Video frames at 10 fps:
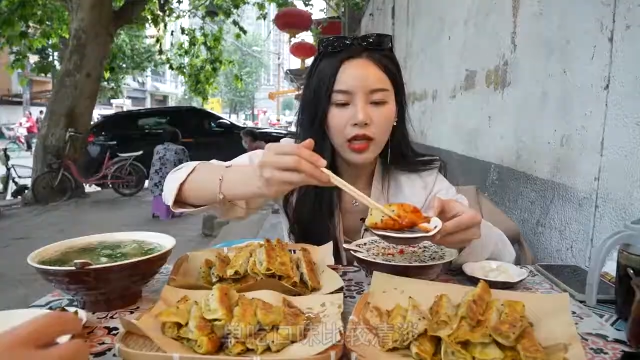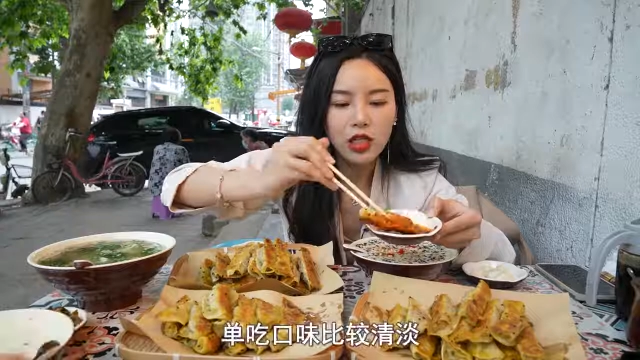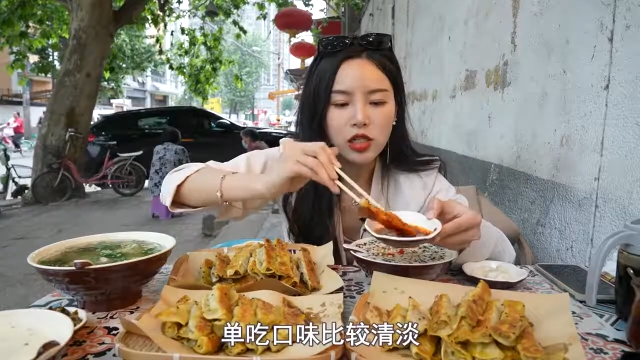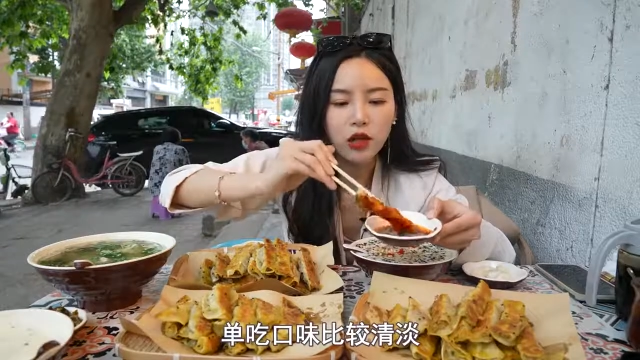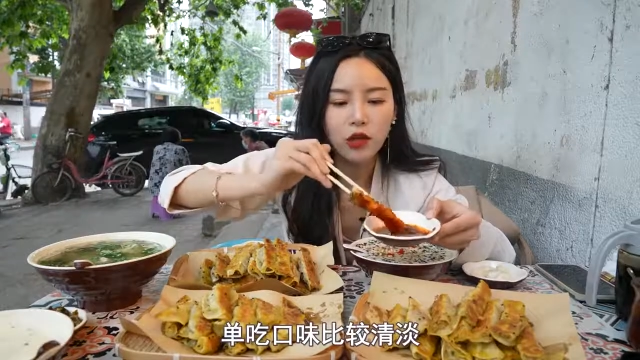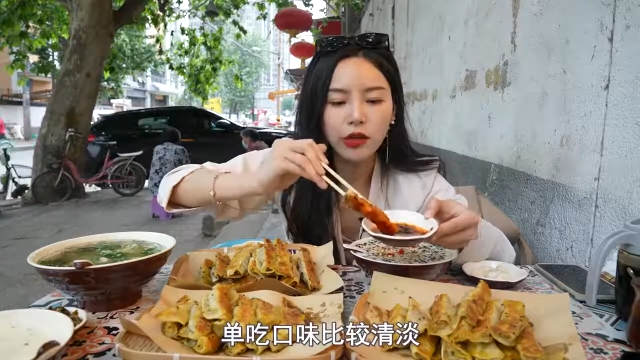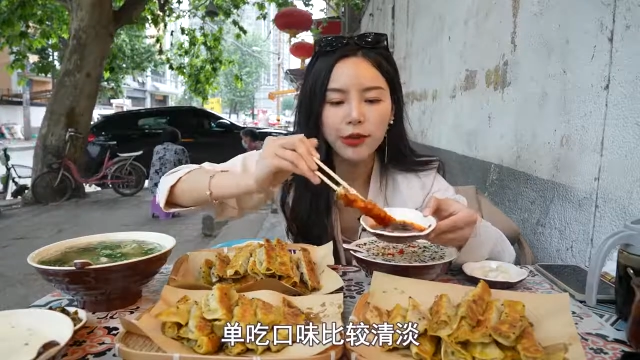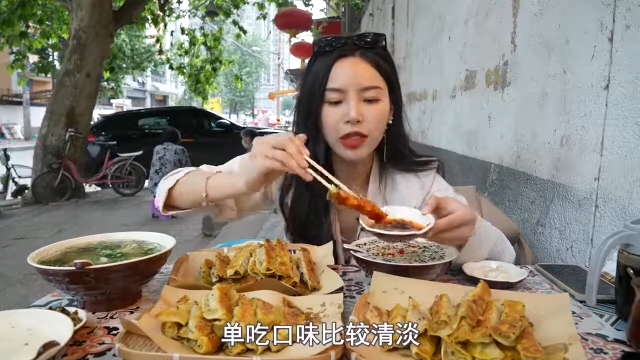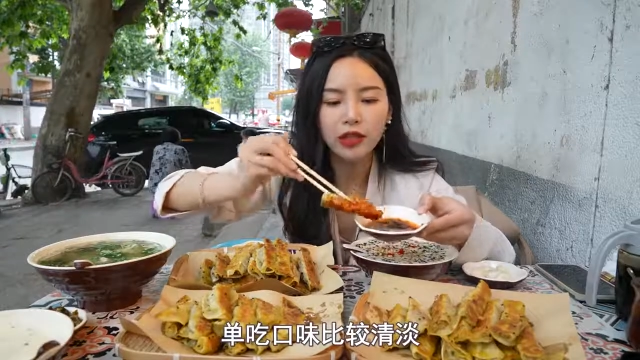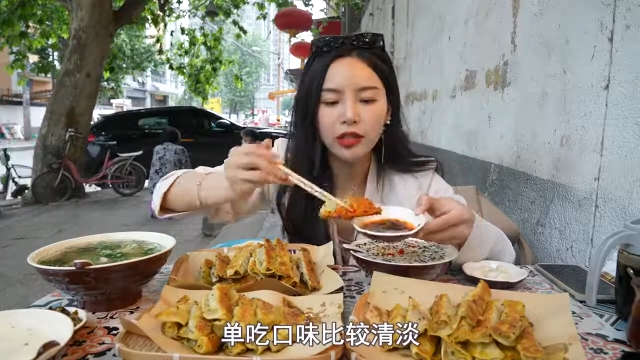单吃口味
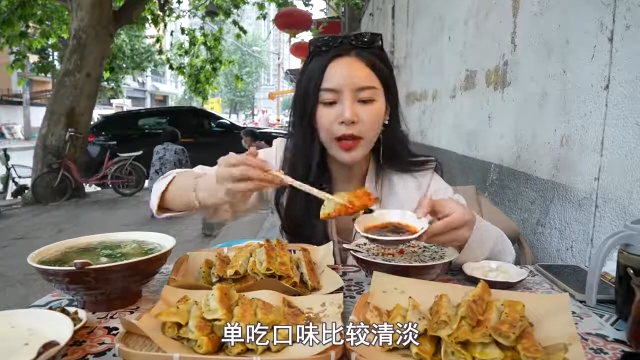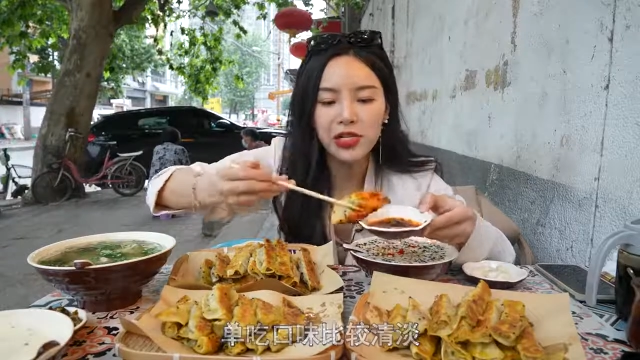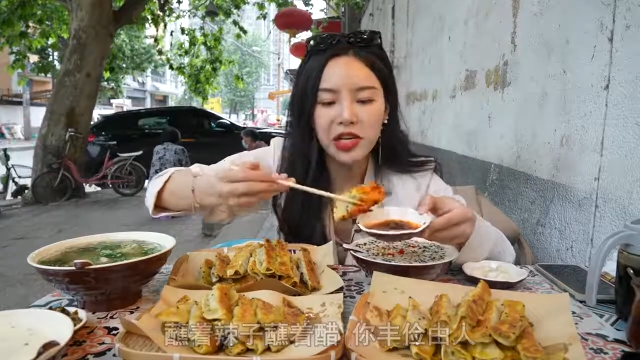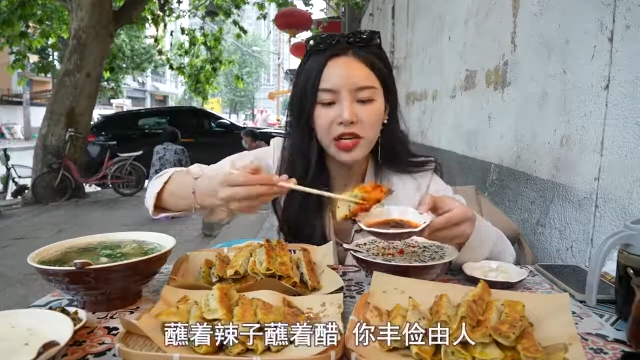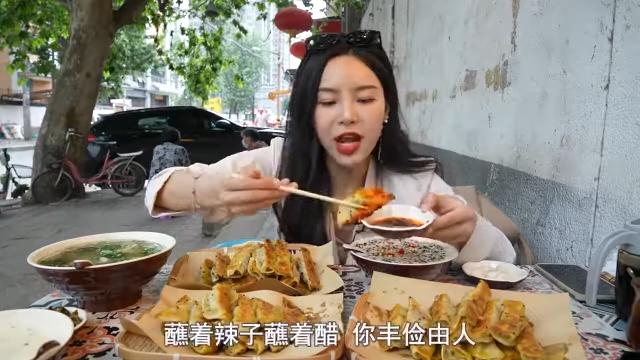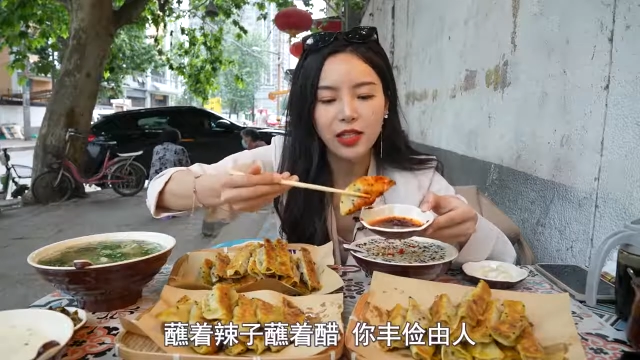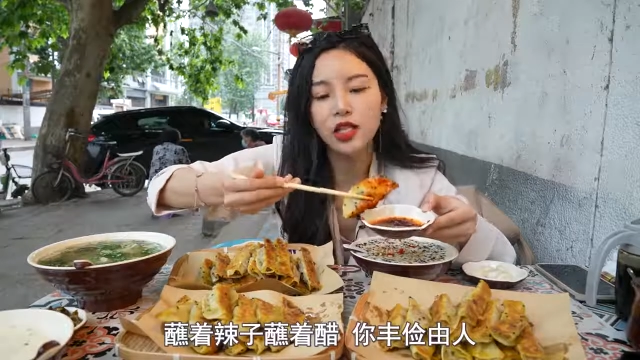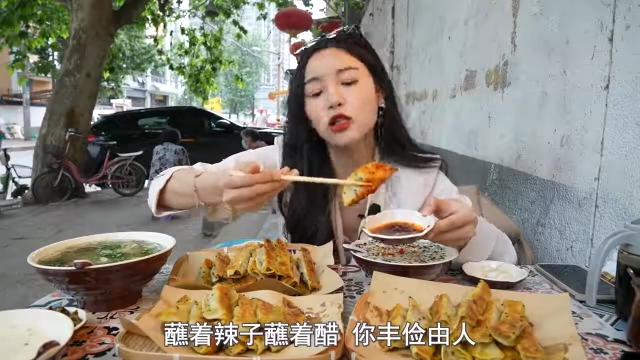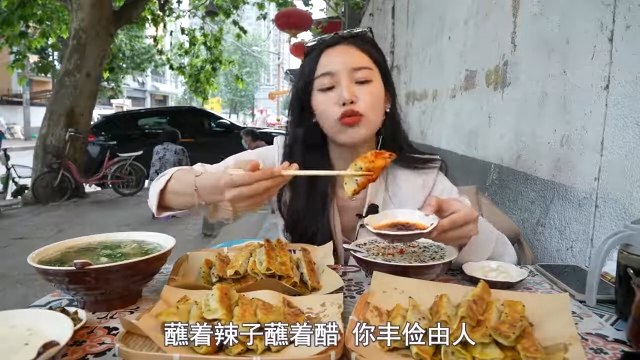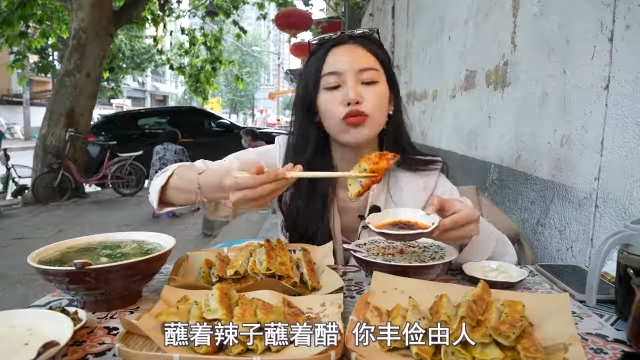比较清淡，蘸着辣
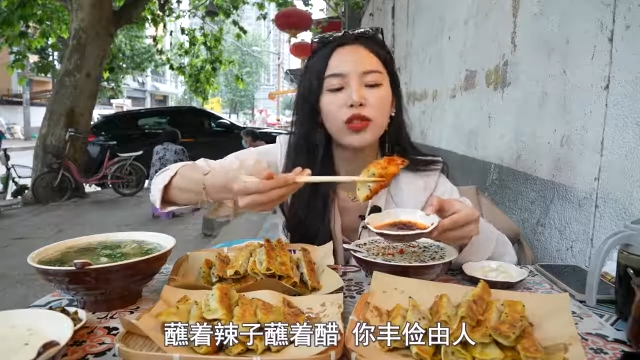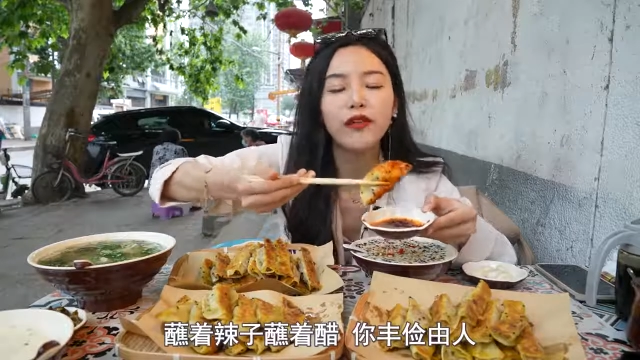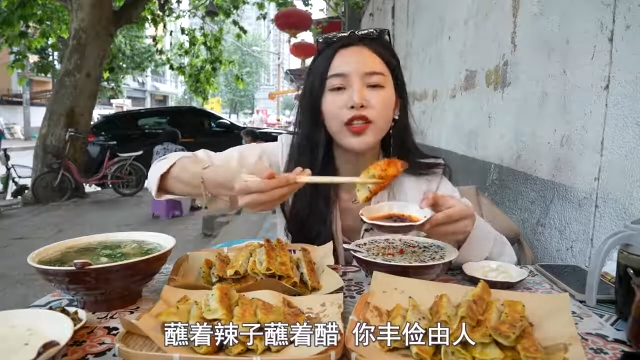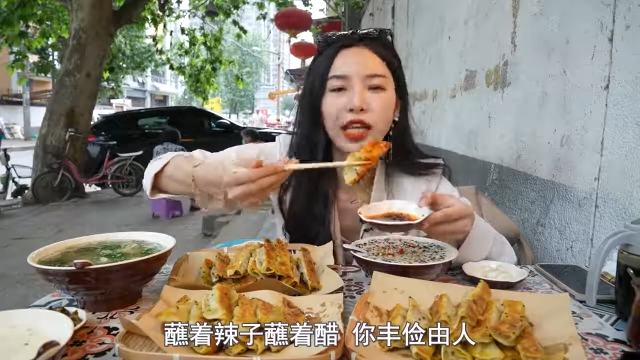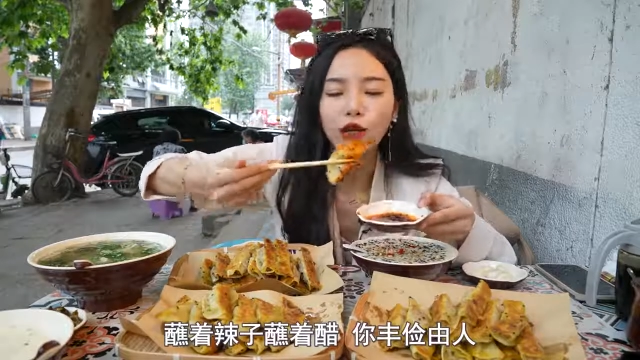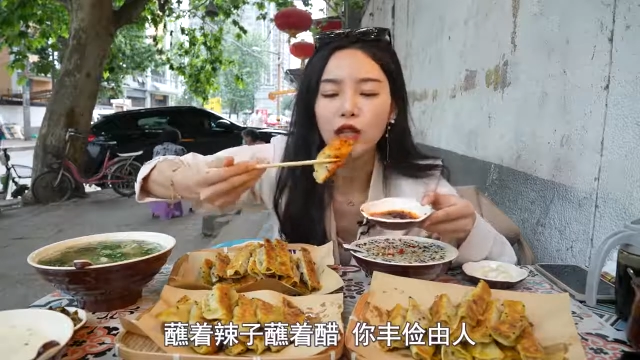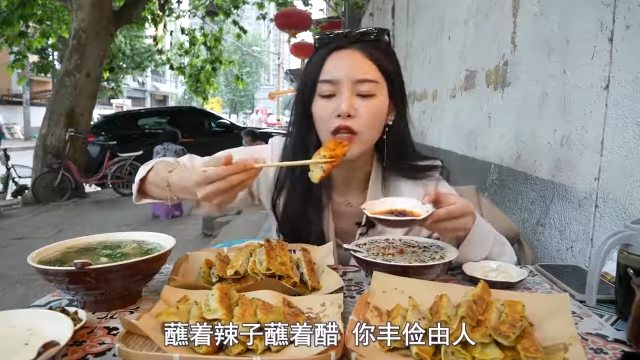子蘸着醋，你丰俭由